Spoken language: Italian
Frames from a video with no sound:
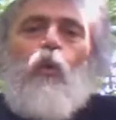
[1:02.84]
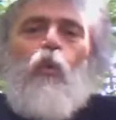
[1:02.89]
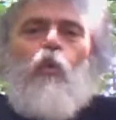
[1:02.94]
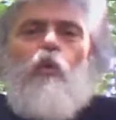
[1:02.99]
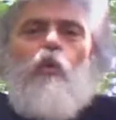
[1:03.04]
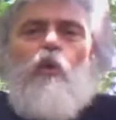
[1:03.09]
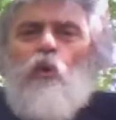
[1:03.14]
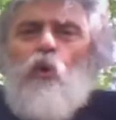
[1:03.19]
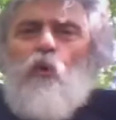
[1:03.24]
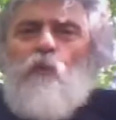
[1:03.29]

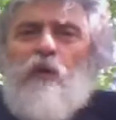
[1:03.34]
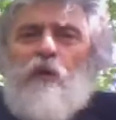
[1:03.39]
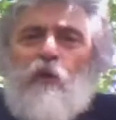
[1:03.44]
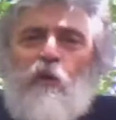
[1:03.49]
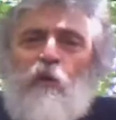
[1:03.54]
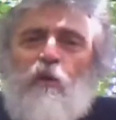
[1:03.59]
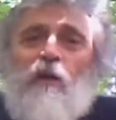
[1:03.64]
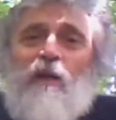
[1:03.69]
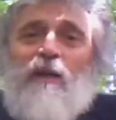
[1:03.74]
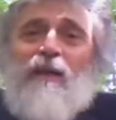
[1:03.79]
un
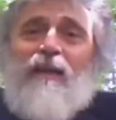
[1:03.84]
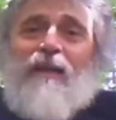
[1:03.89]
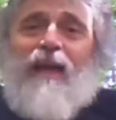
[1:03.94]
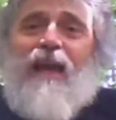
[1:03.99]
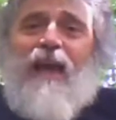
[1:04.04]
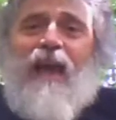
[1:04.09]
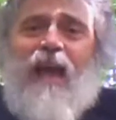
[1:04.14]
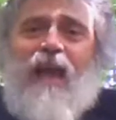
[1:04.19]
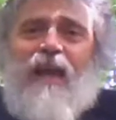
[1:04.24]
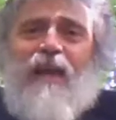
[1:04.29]
numero
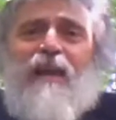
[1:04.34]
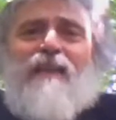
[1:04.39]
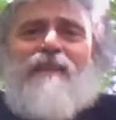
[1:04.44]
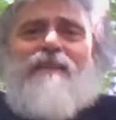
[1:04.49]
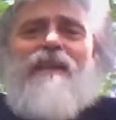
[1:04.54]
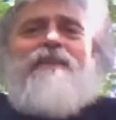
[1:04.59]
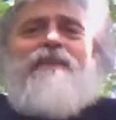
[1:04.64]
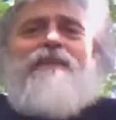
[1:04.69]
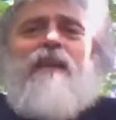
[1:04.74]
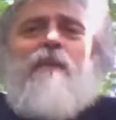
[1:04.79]
che è
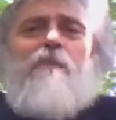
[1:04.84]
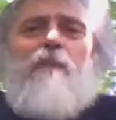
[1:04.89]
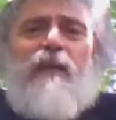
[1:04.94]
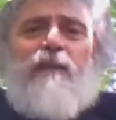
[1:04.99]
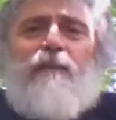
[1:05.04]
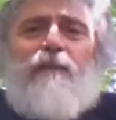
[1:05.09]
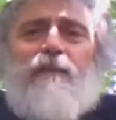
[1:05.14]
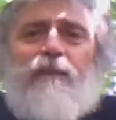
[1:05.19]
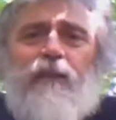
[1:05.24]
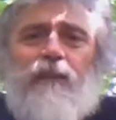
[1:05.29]

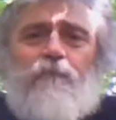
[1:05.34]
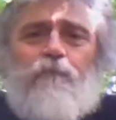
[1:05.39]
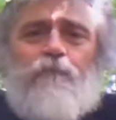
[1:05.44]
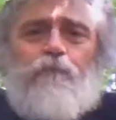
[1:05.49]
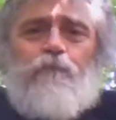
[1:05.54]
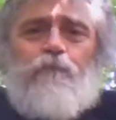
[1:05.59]
esattamente